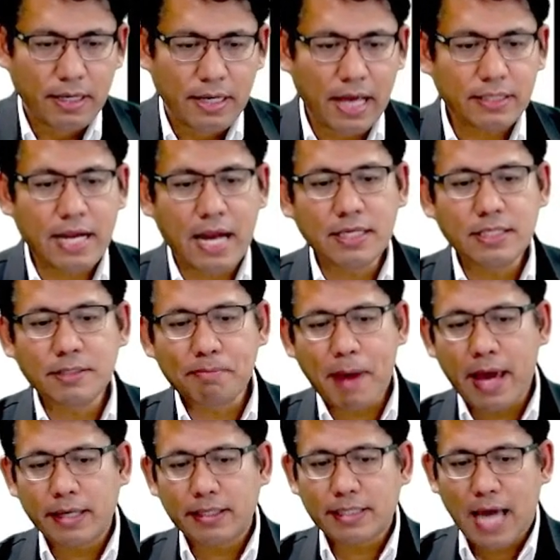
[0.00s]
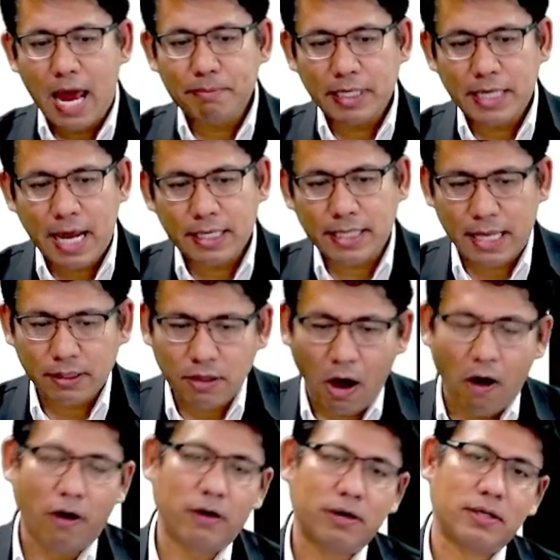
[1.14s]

ลักษณะที่18การพนันขันต่อ